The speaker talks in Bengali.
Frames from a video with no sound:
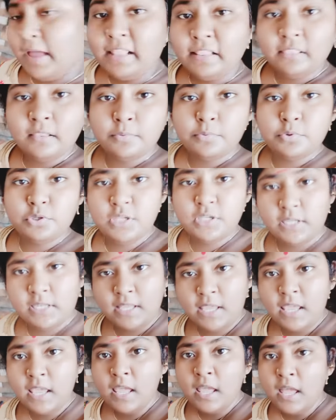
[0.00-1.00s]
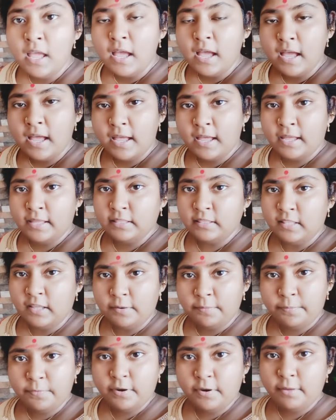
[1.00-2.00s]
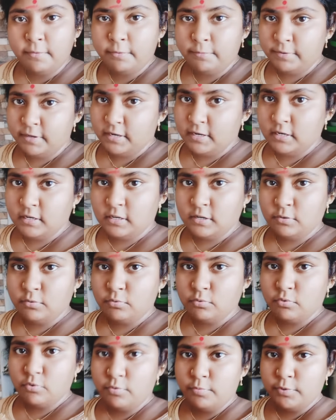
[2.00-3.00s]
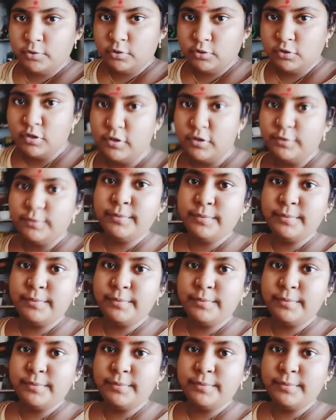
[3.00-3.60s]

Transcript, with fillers: ভাতটা বসিয়ে নিই আর তারপরে আবার বিরিয়ানিটা কুক করবো তো চলো